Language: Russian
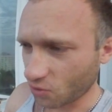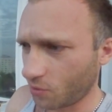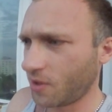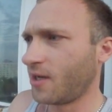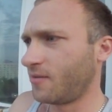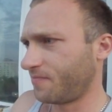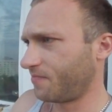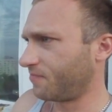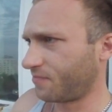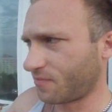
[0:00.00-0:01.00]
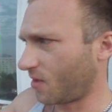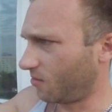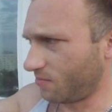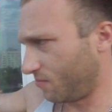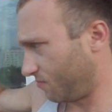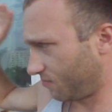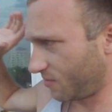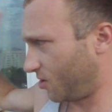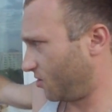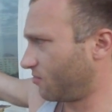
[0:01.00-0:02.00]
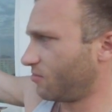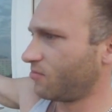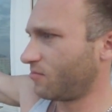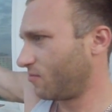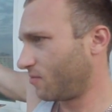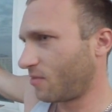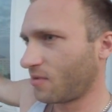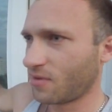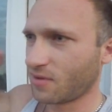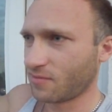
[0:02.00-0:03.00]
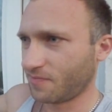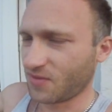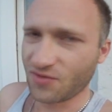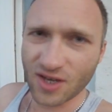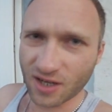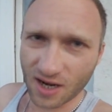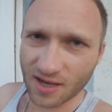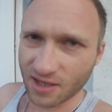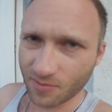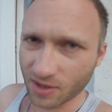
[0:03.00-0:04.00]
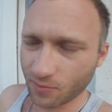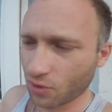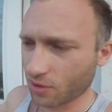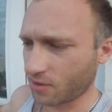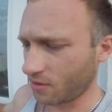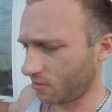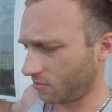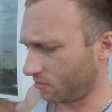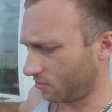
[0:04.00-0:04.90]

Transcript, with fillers: У меня там, значит, Две крайние подборки